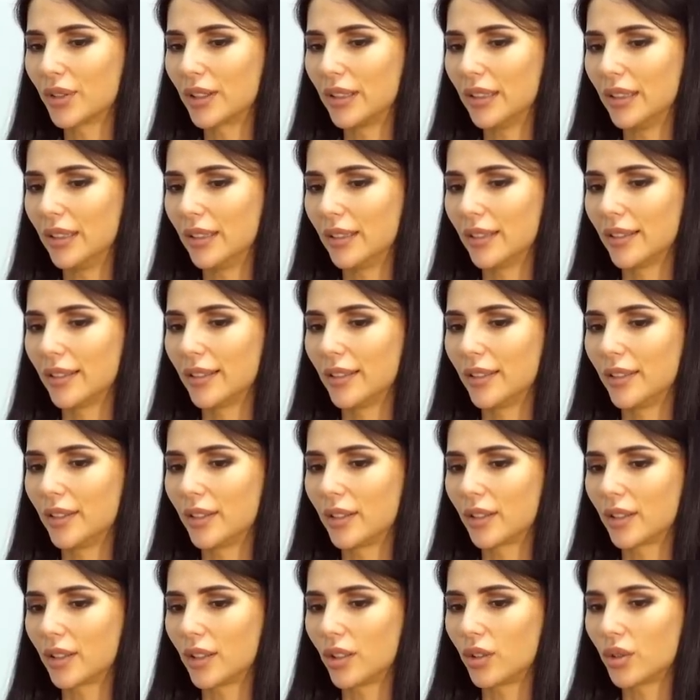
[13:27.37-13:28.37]
к ней. она
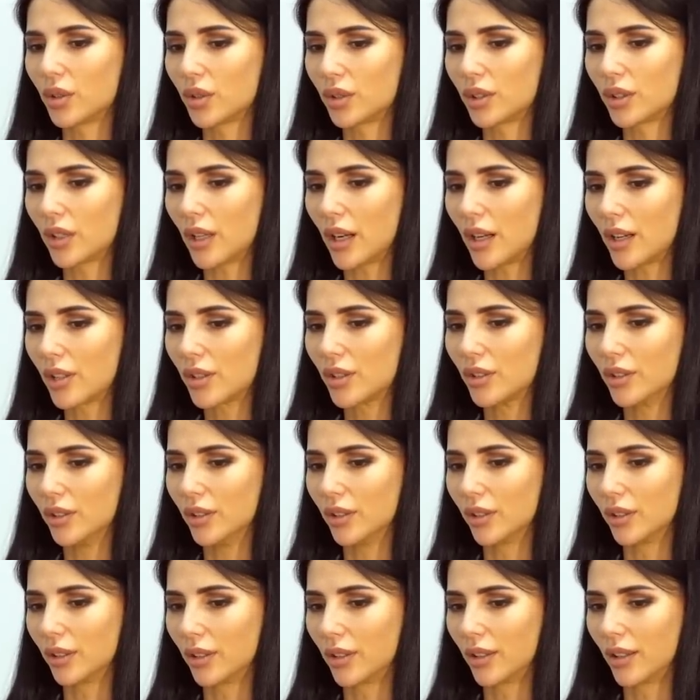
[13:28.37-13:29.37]
такая, что страшно?
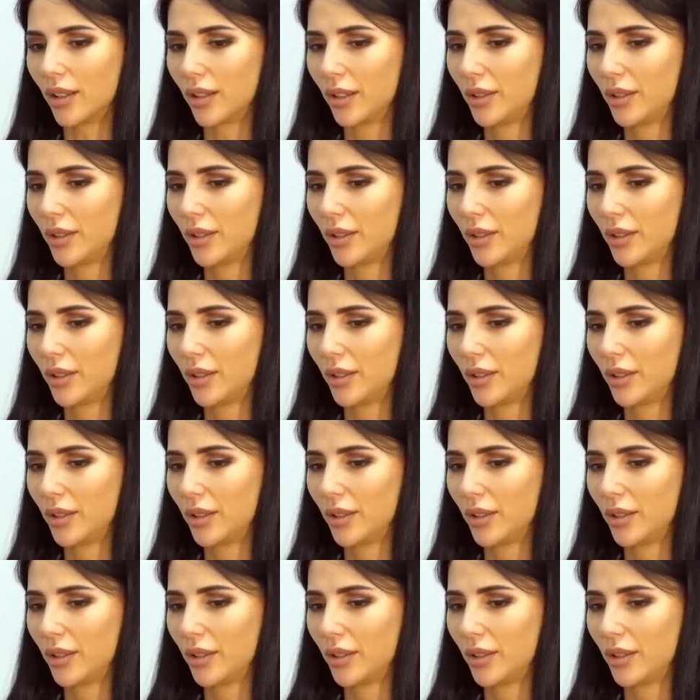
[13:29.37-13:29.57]
Я такая